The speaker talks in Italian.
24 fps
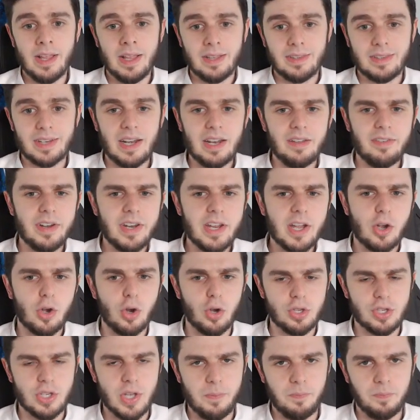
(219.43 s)
Tra le varie
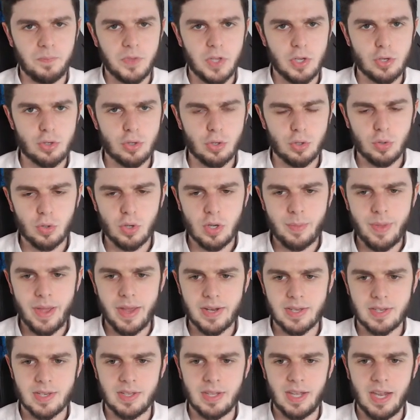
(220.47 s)
cose che sono
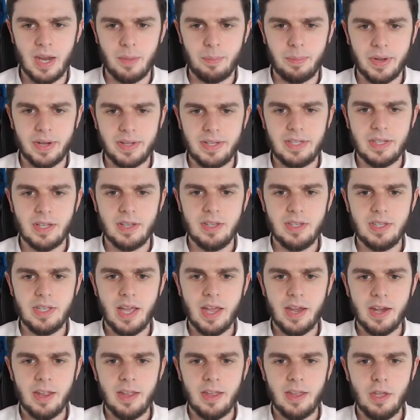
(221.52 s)
emerse nella partita di
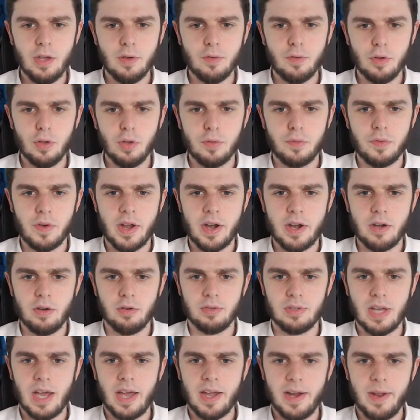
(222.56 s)
ieri, io voglio fare
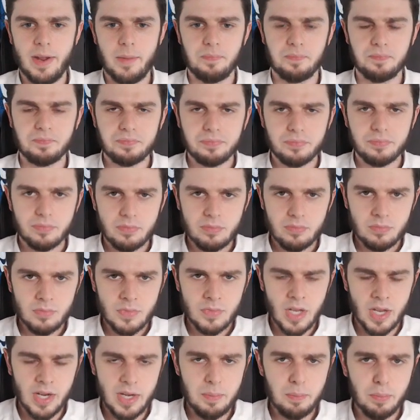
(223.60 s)
notare
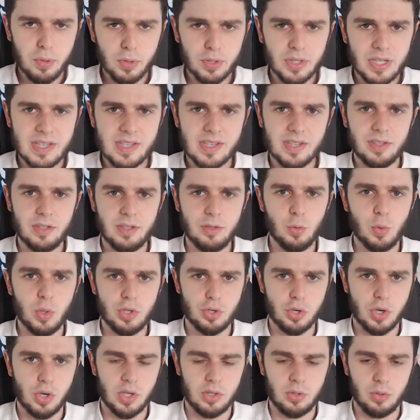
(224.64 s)
l'importanza di due
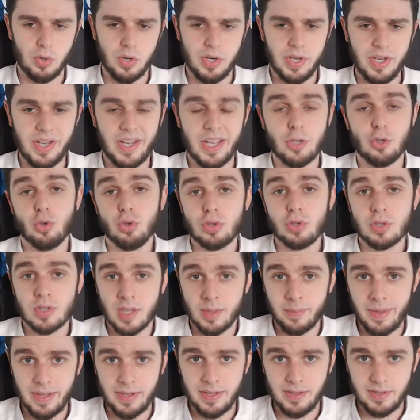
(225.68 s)
giocatori che
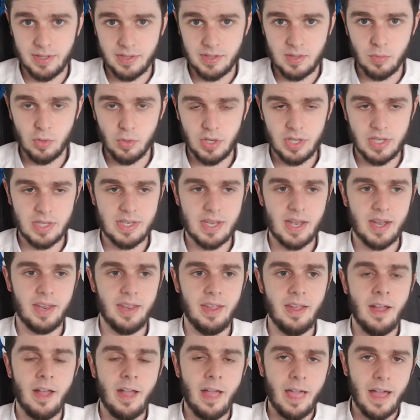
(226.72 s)
giustamente Simone
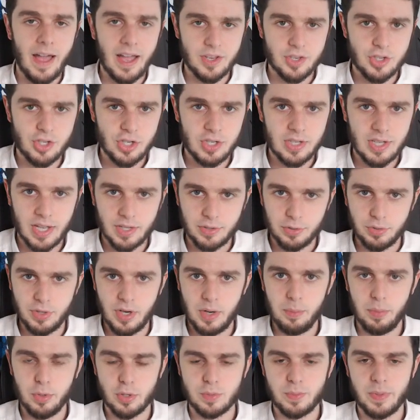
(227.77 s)
Inzaghi ha citato
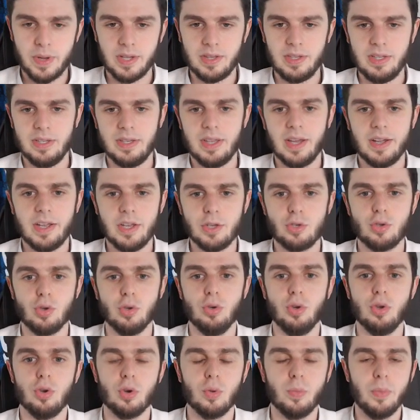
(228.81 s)
nel post partita, che
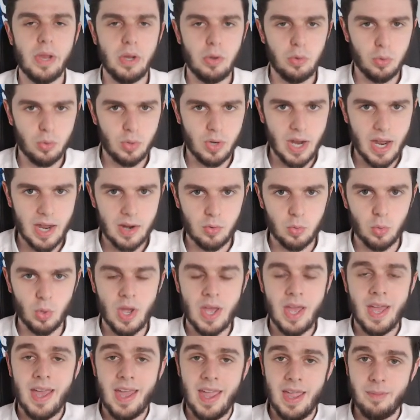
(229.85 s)
sono Romelu Lukaku
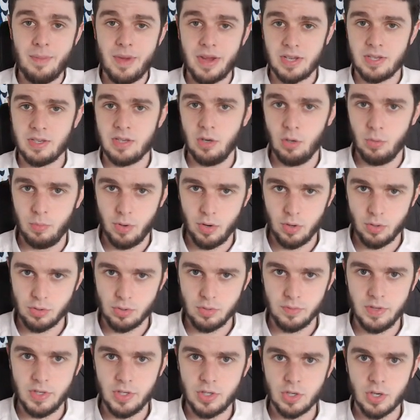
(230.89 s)
e Marcelo
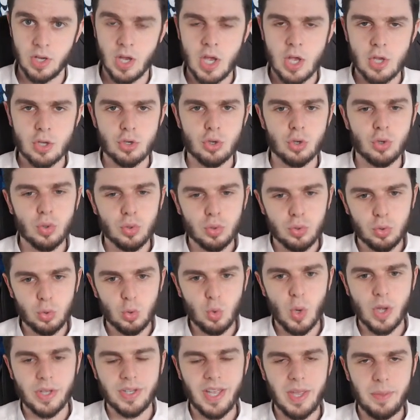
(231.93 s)
Brozovic. Sono
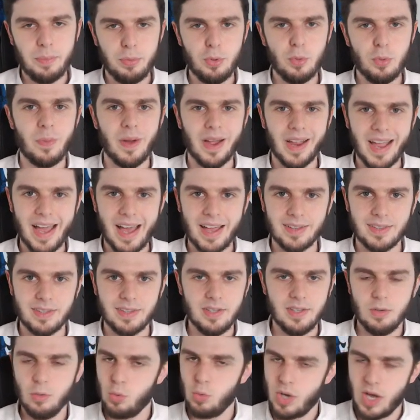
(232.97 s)
due dei più
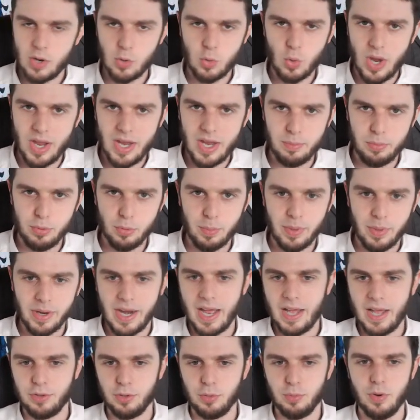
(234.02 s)
pagati, Lukaku è il più
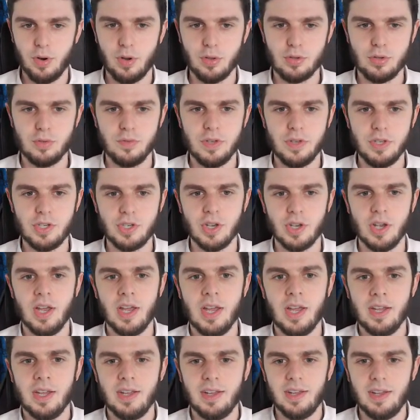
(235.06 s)
pagato, Brozovic è
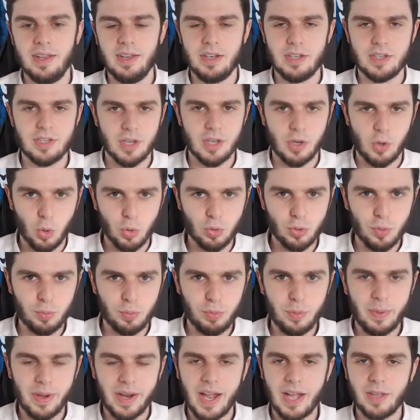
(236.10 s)
eh, il secondo
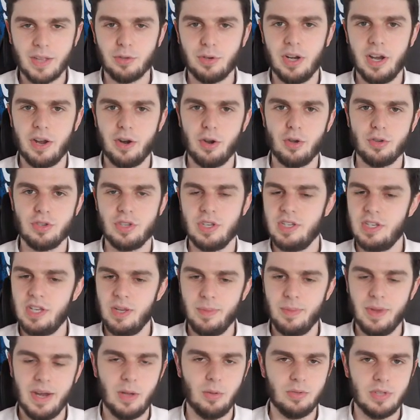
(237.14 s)
più pagato della Rosa
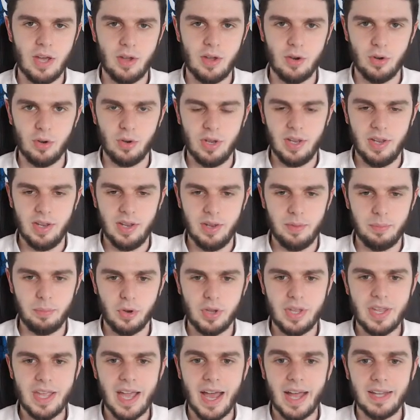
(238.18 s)
insieme a Lautaro e, e
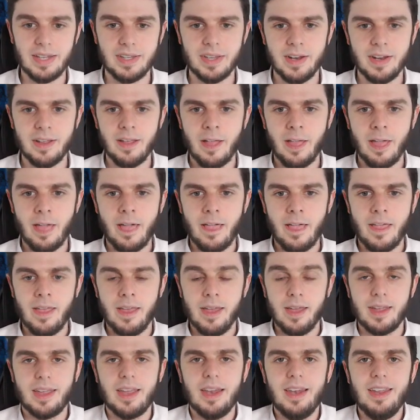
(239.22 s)
pochi altri,
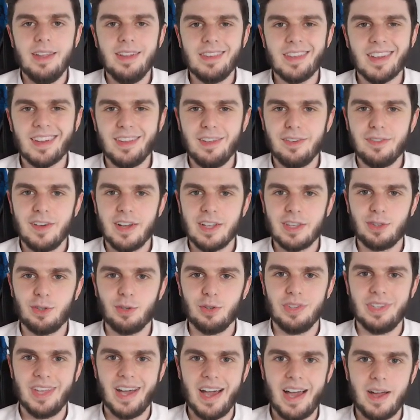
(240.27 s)
che l'Inter di fatto
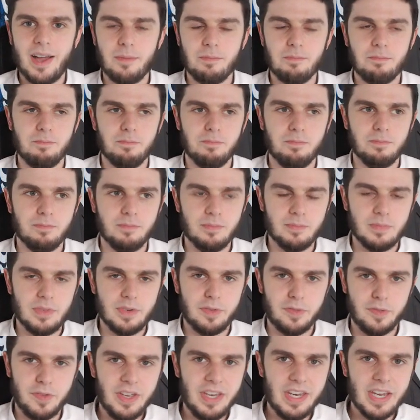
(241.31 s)
da
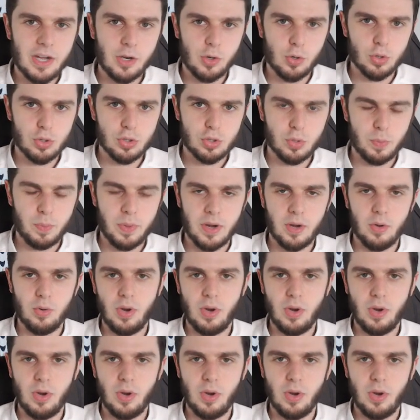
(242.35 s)
fine agosto per